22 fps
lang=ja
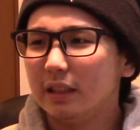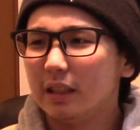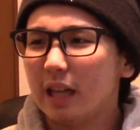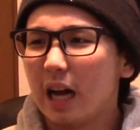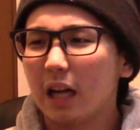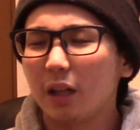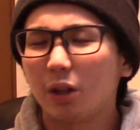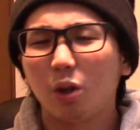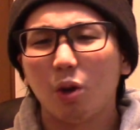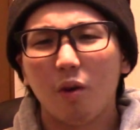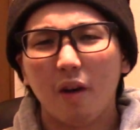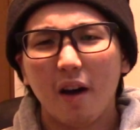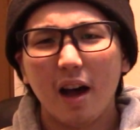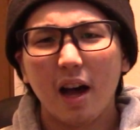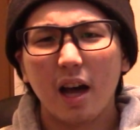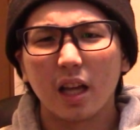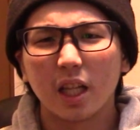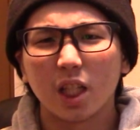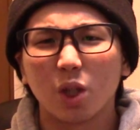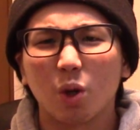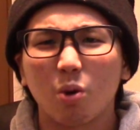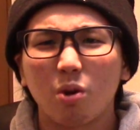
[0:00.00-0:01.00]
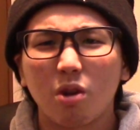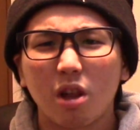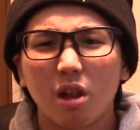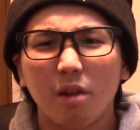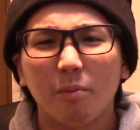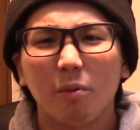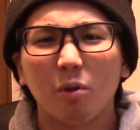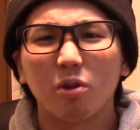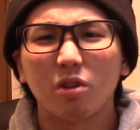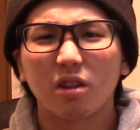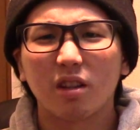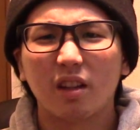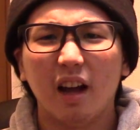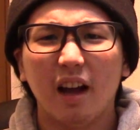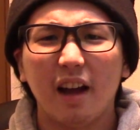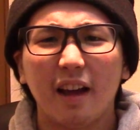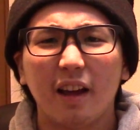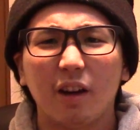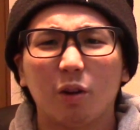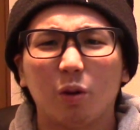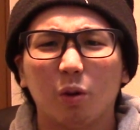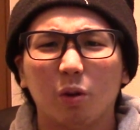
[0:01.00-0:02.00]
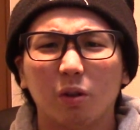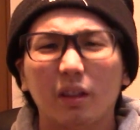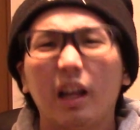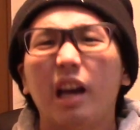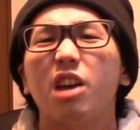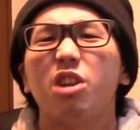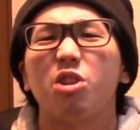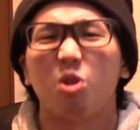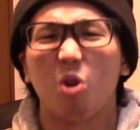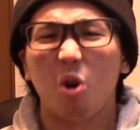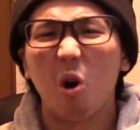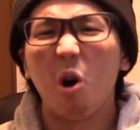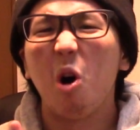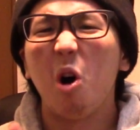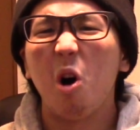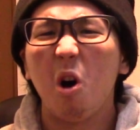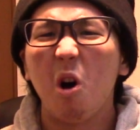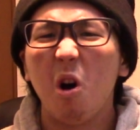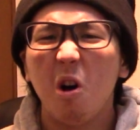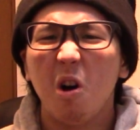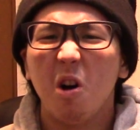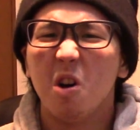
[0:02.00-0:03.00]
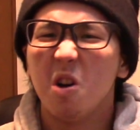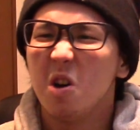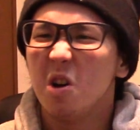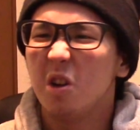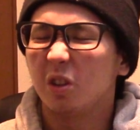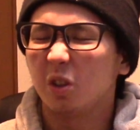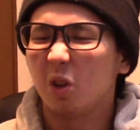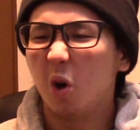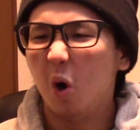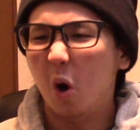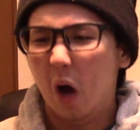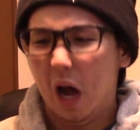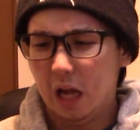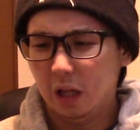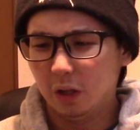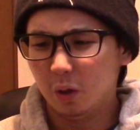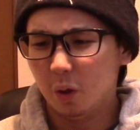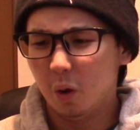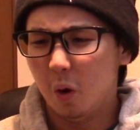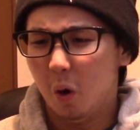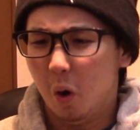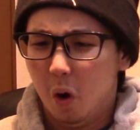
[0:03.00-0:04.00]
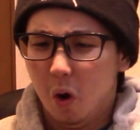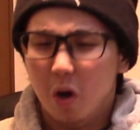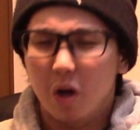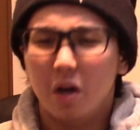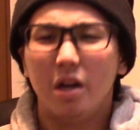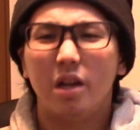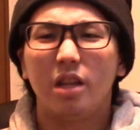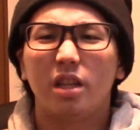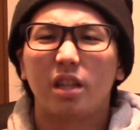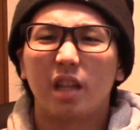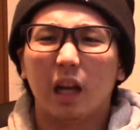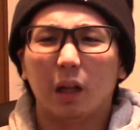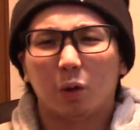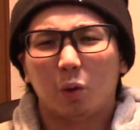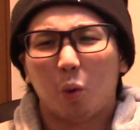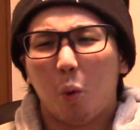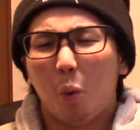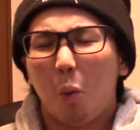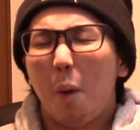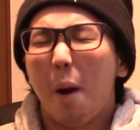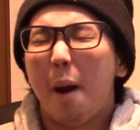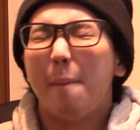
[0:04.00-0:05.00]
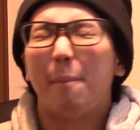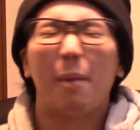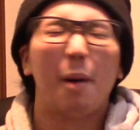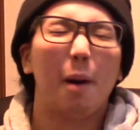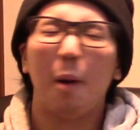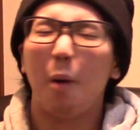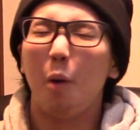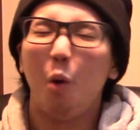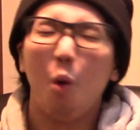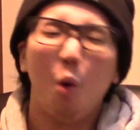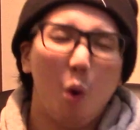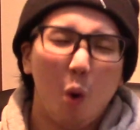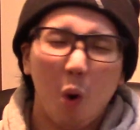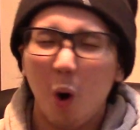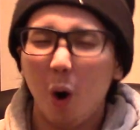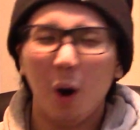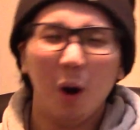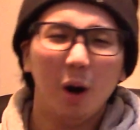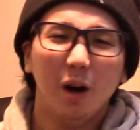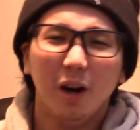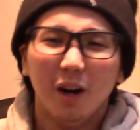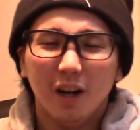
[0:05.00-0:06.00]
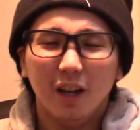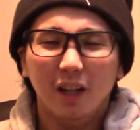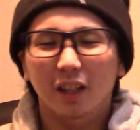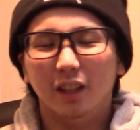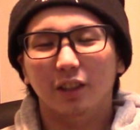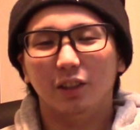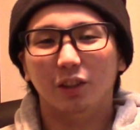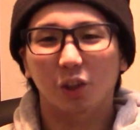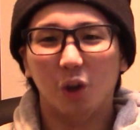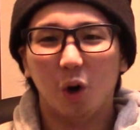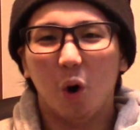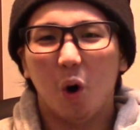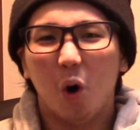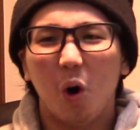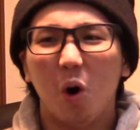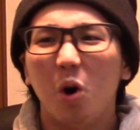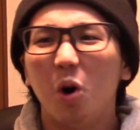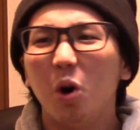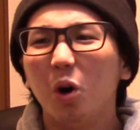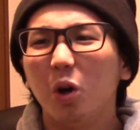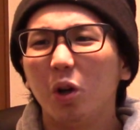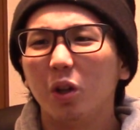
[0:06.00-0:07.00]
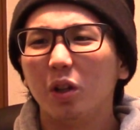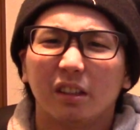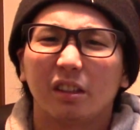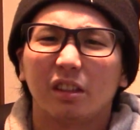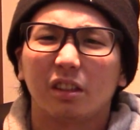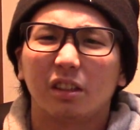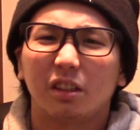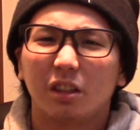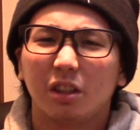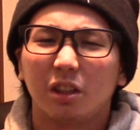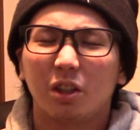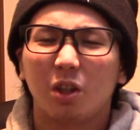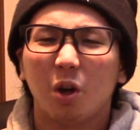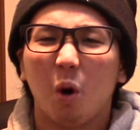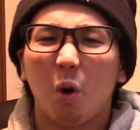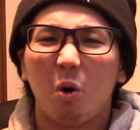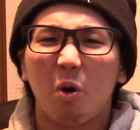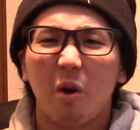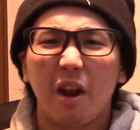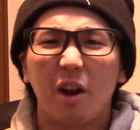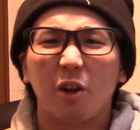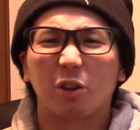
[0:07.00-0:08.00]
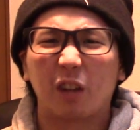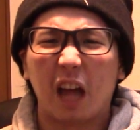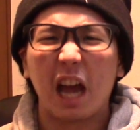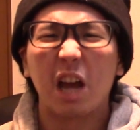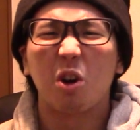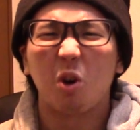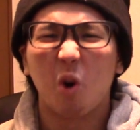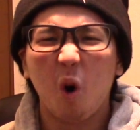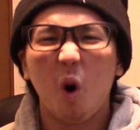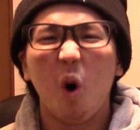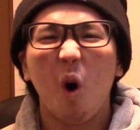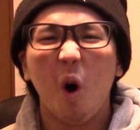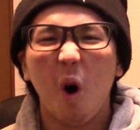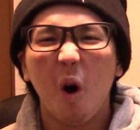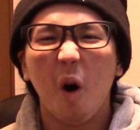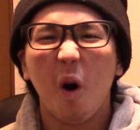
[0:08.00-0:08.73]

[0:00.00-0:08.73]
あとは即死モンスターへの対処とあとリサ・トウェバーの恐怖への対抗